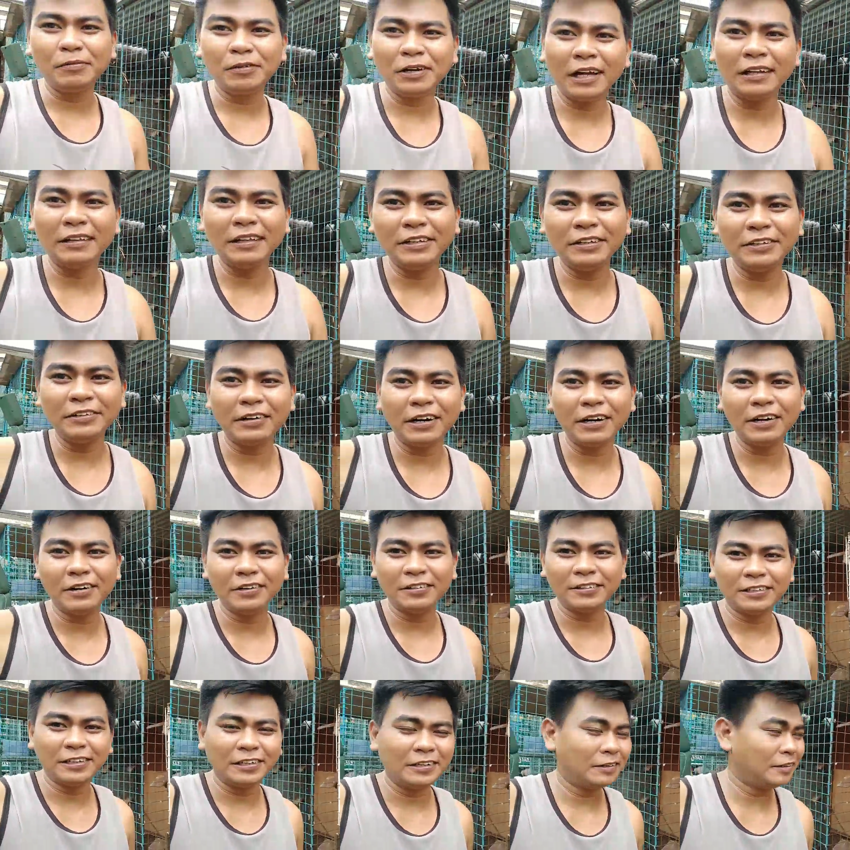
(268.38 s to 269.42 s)
muna natin yung ano,
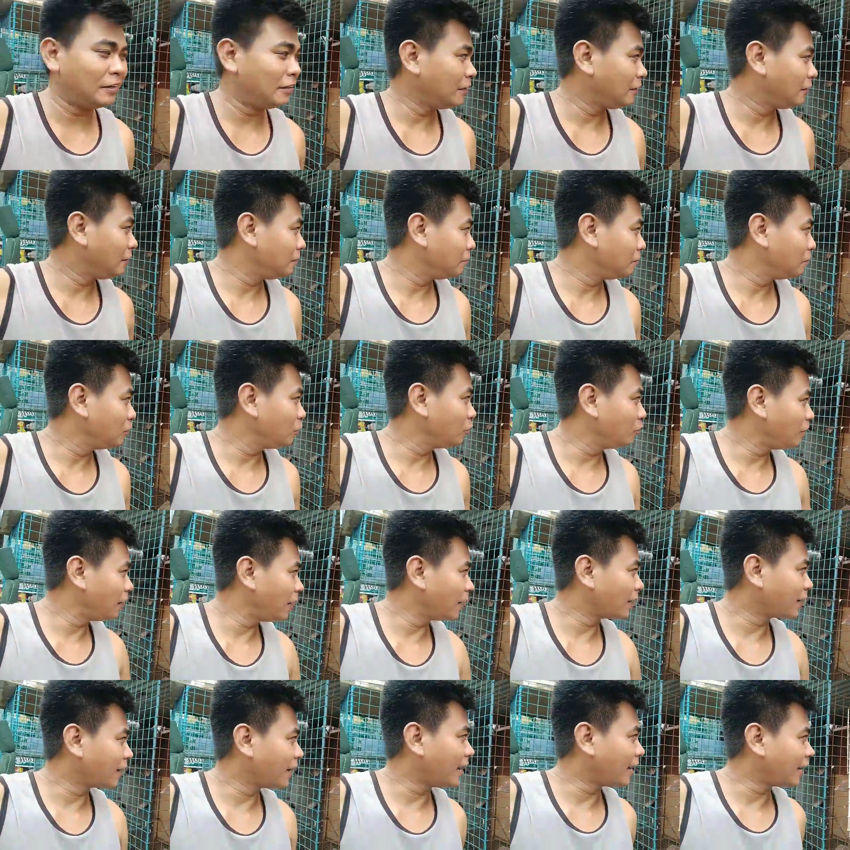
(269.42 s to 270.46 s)
si Blue
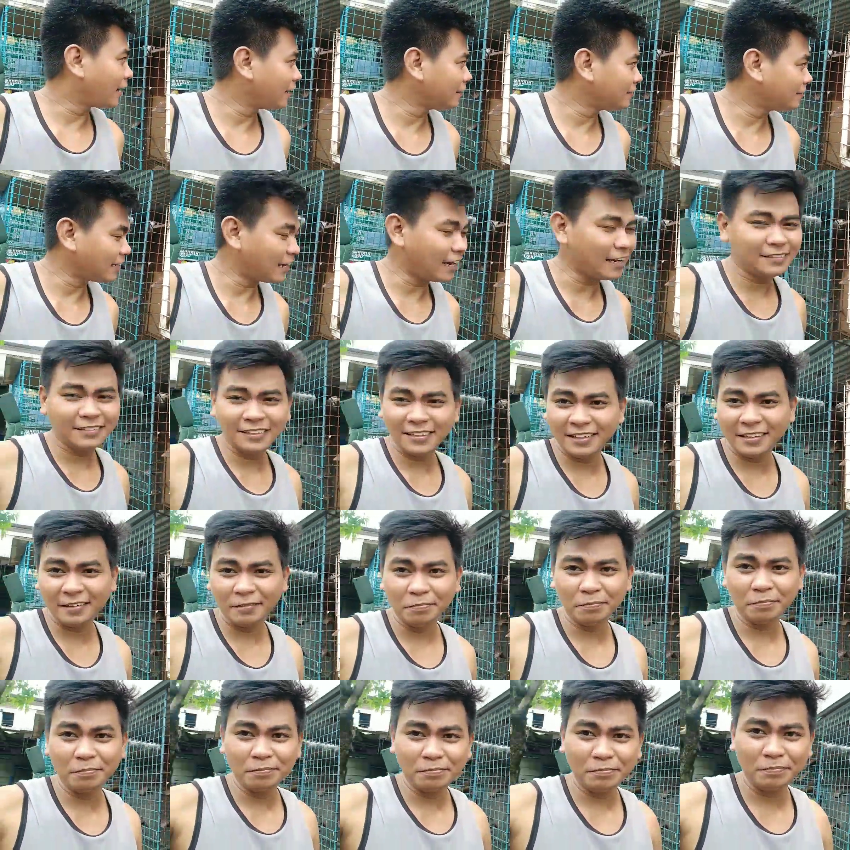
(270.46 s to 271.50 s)
Barca at saka si
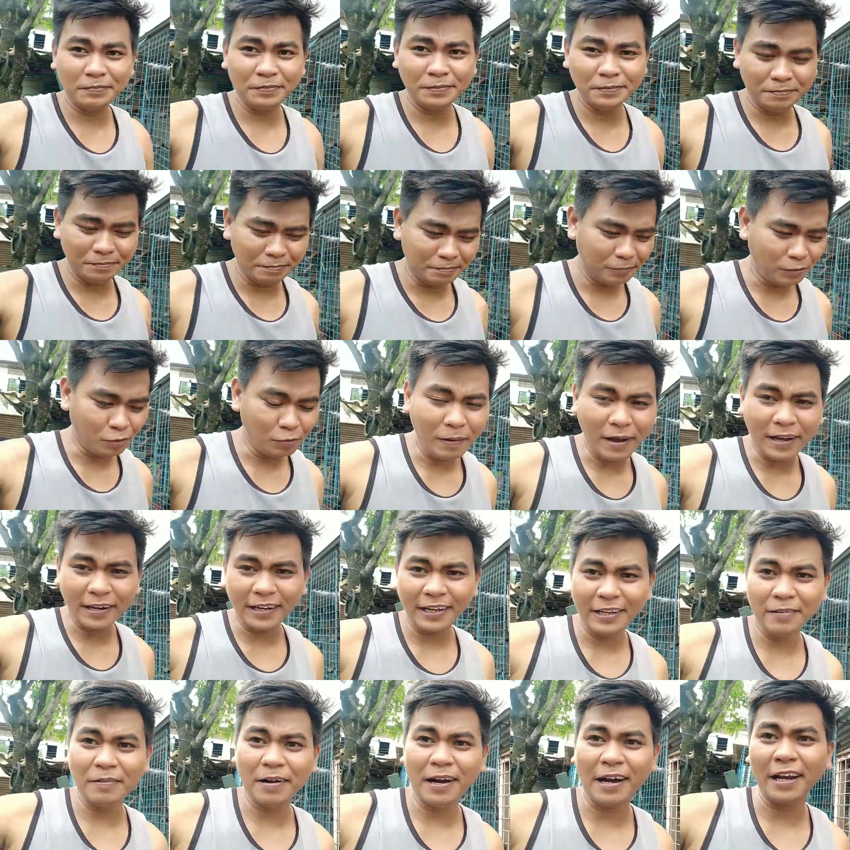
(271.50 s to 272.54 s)
Blue
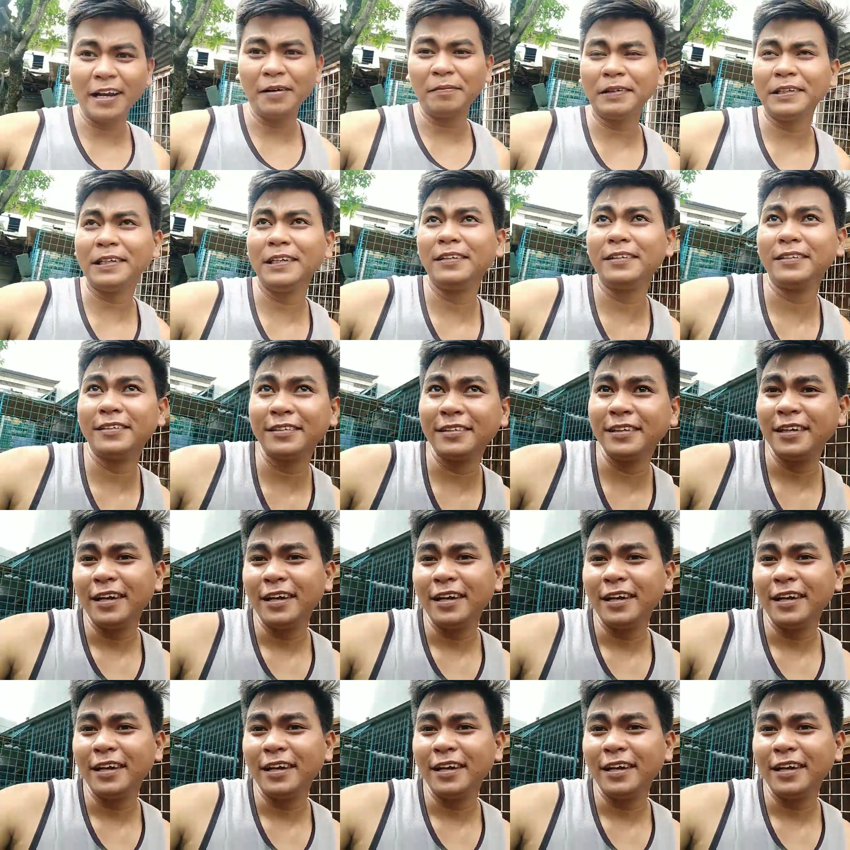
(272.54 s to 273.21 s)
Barhen mga kalapatids.